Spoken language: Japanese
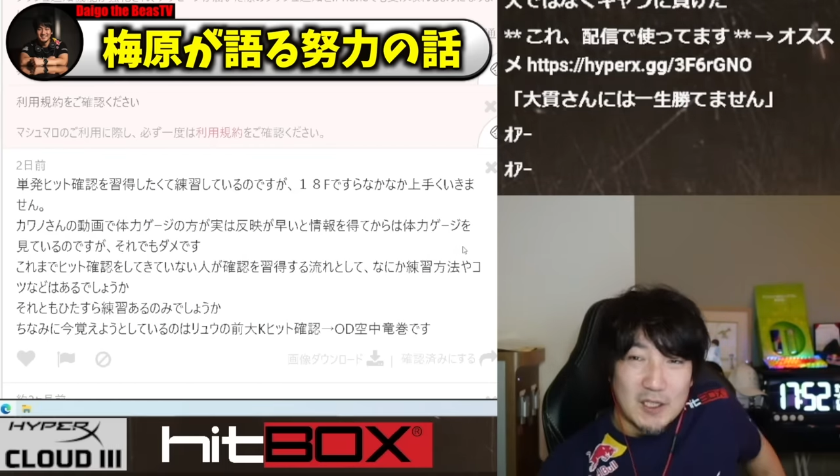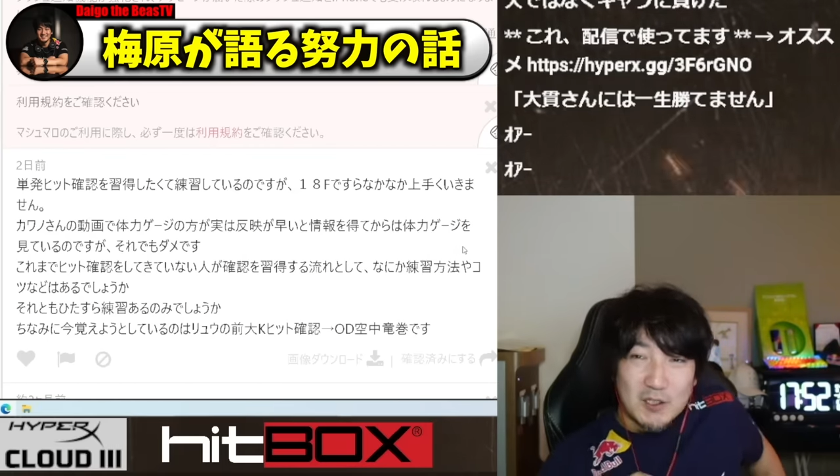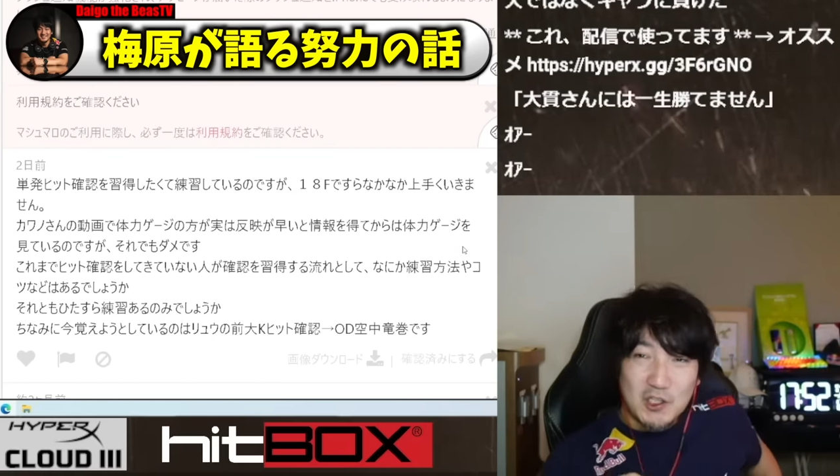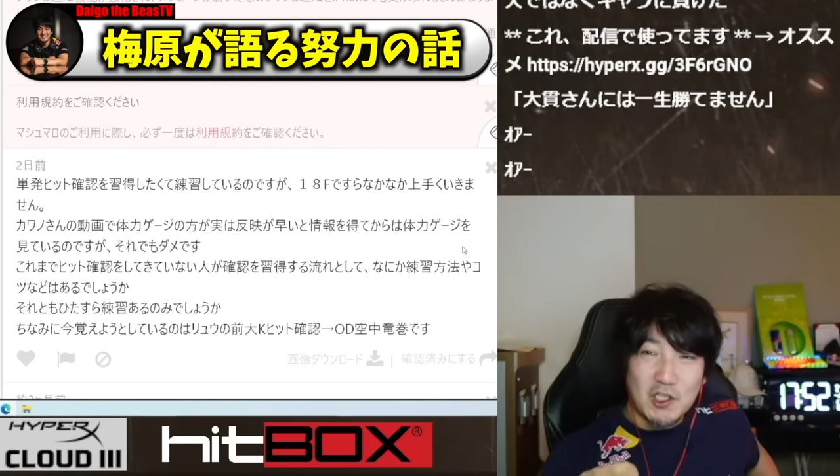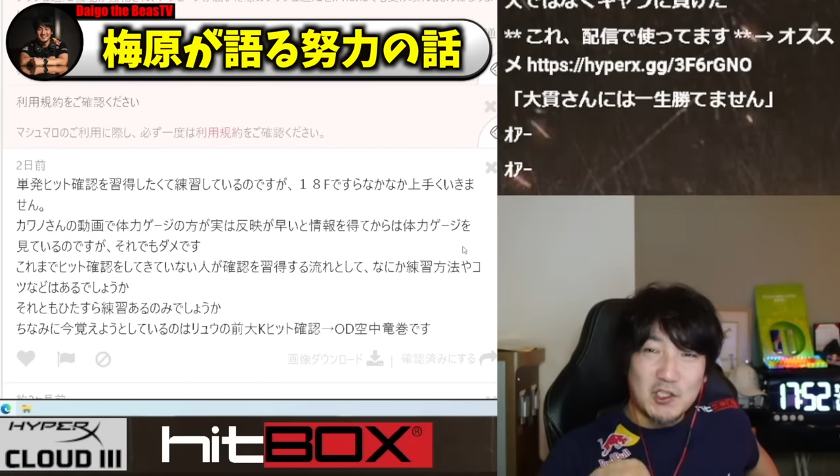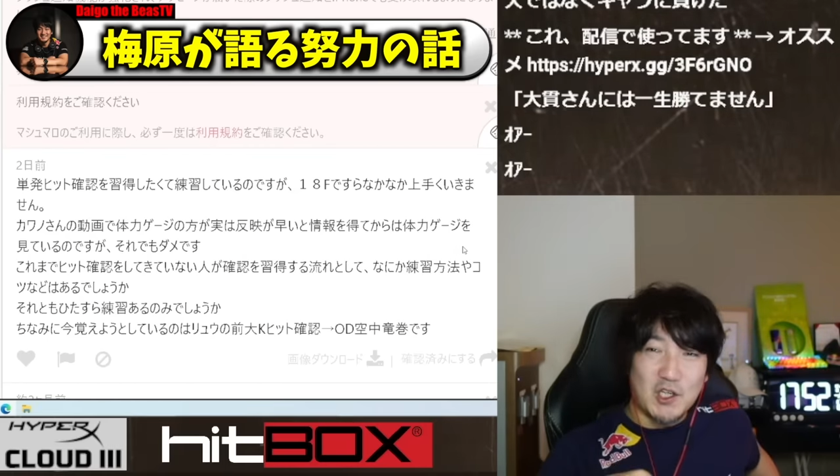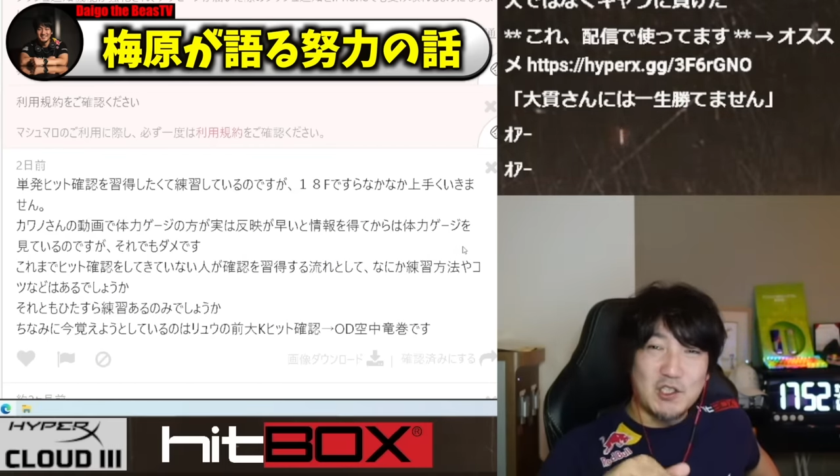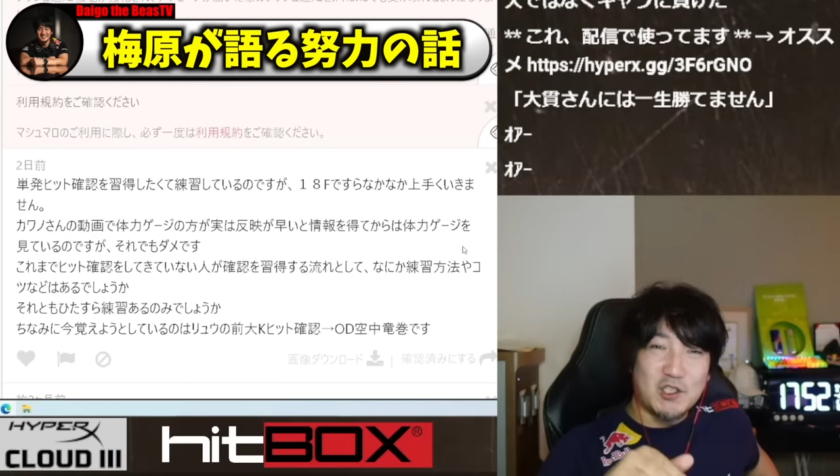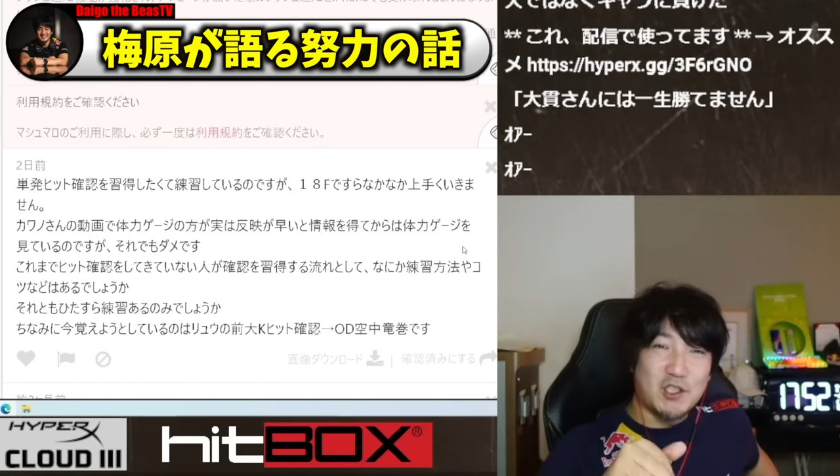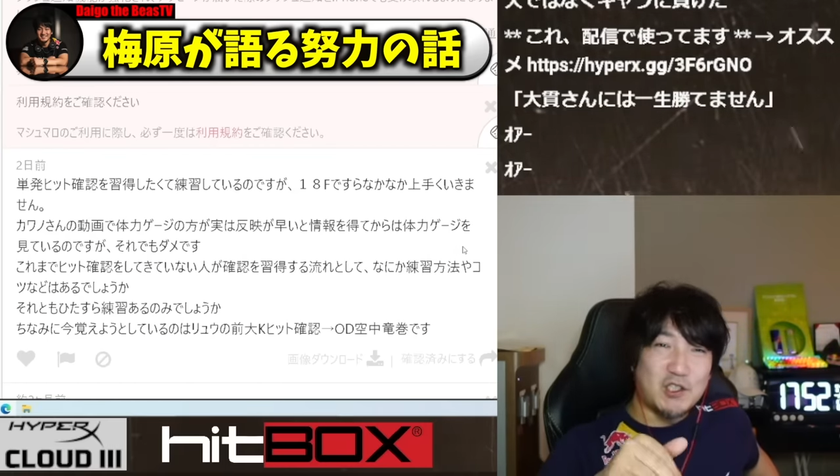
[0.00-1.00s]

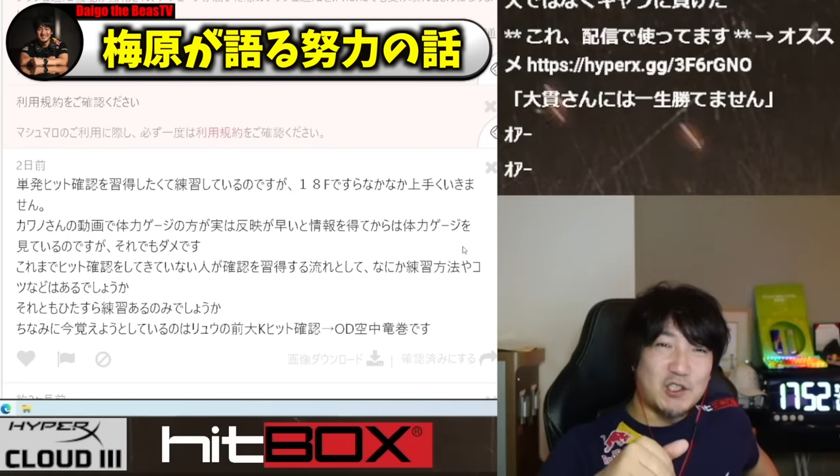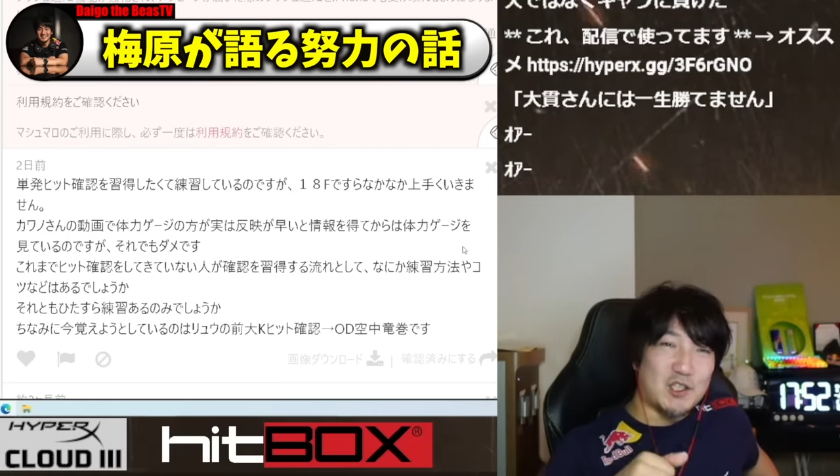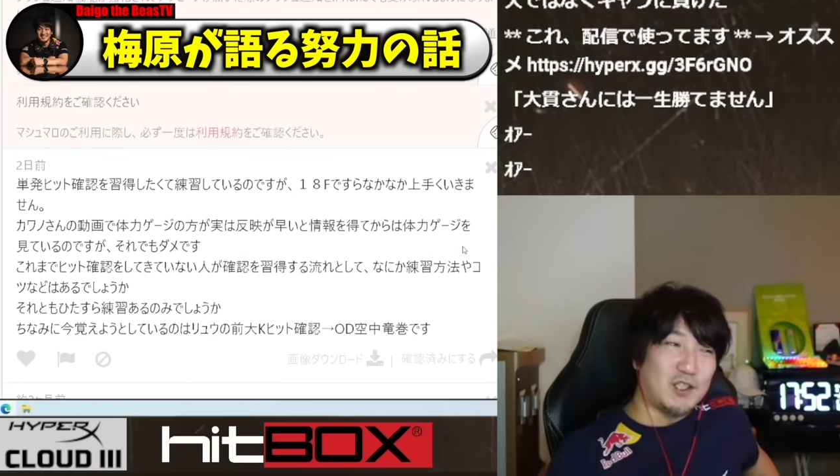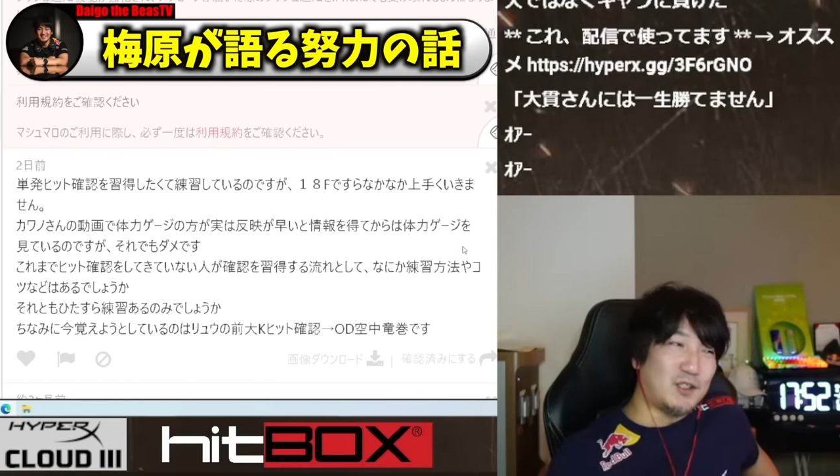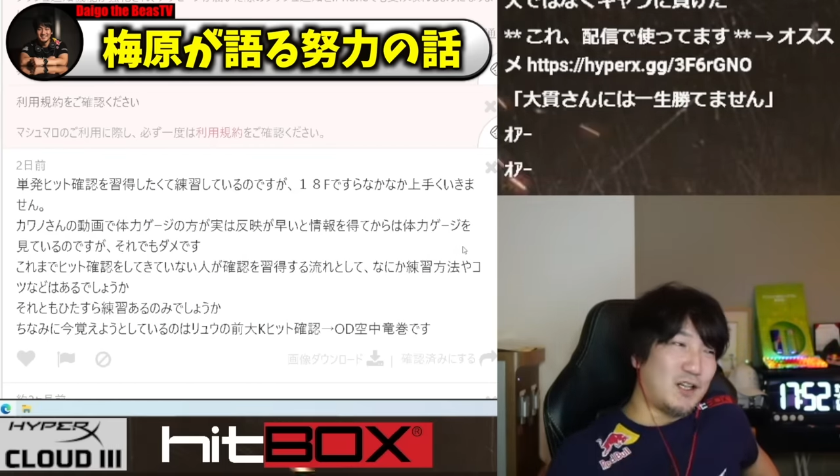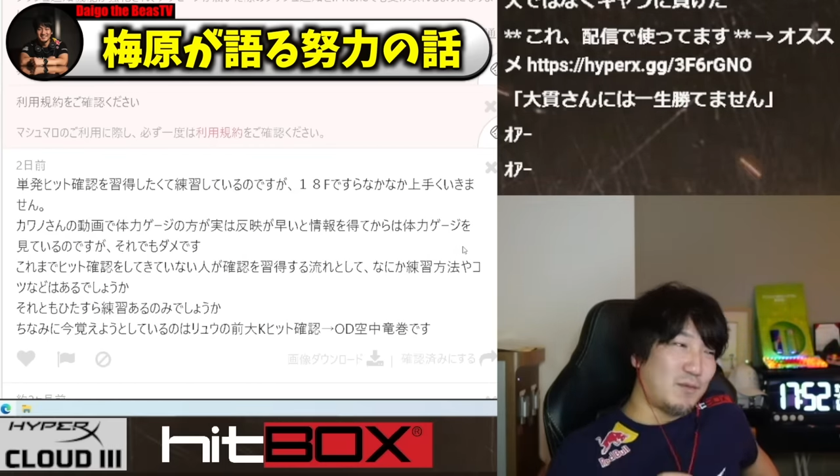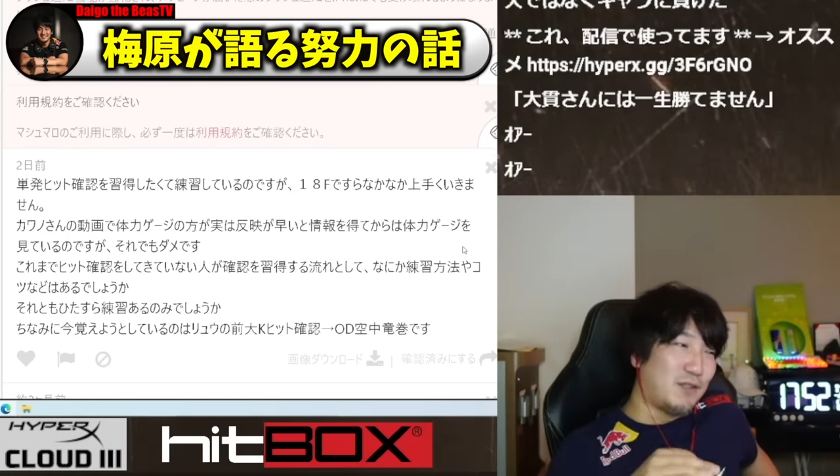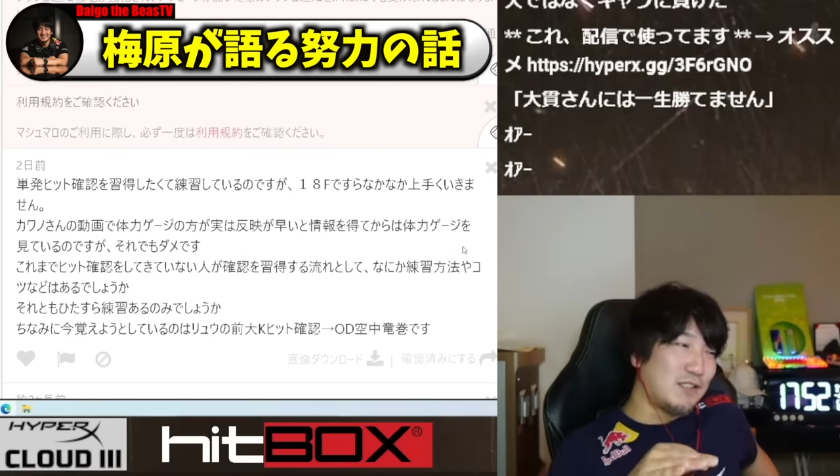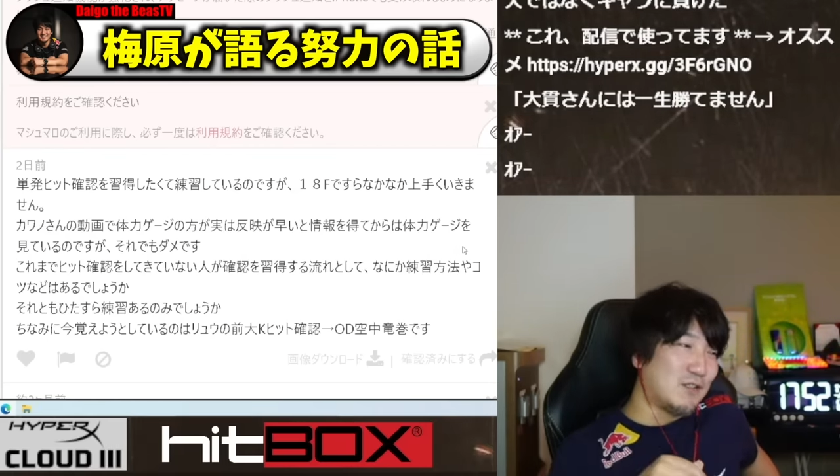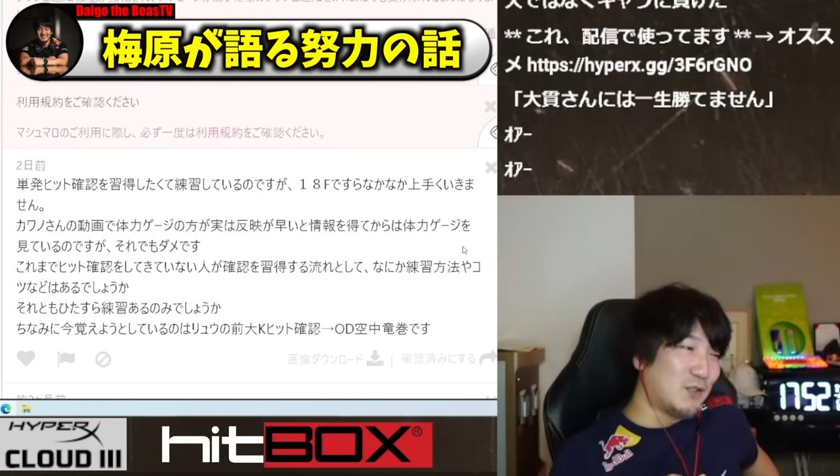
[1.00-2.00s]
シャッシャッシャッシャって空振り
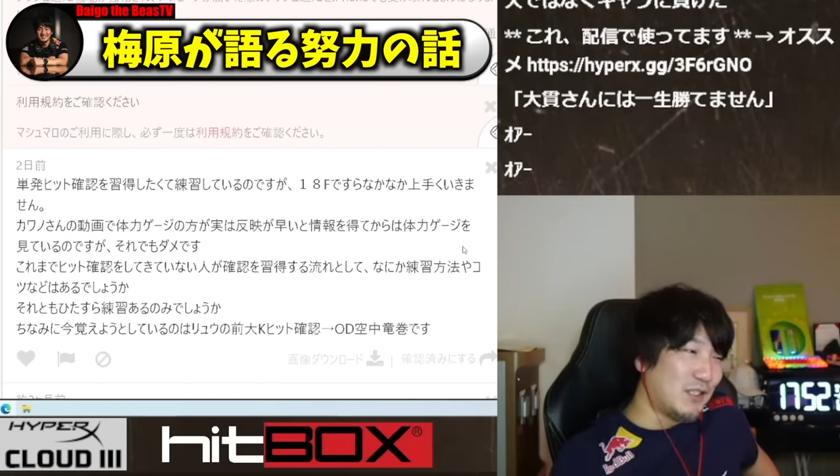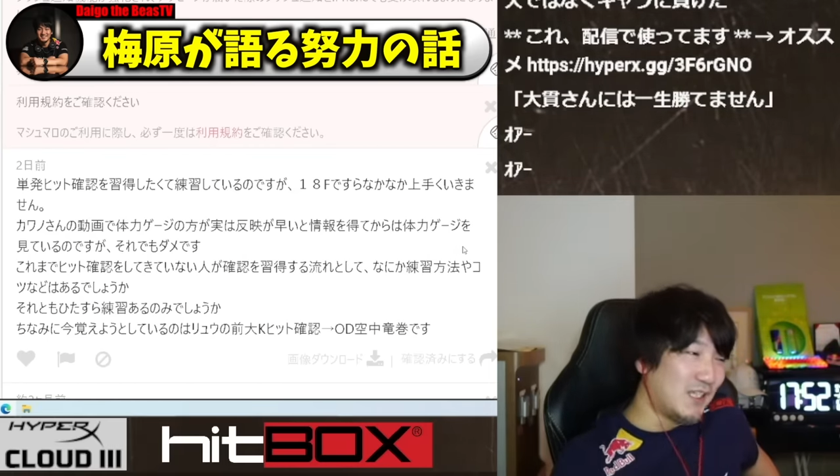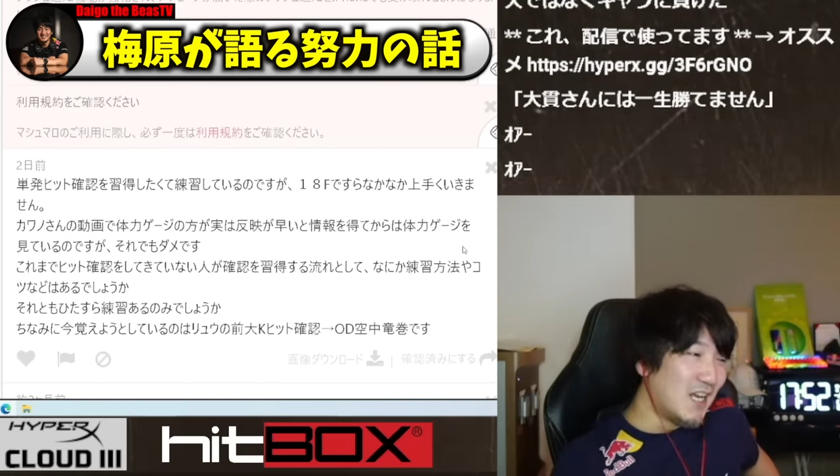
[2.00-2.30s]
するのに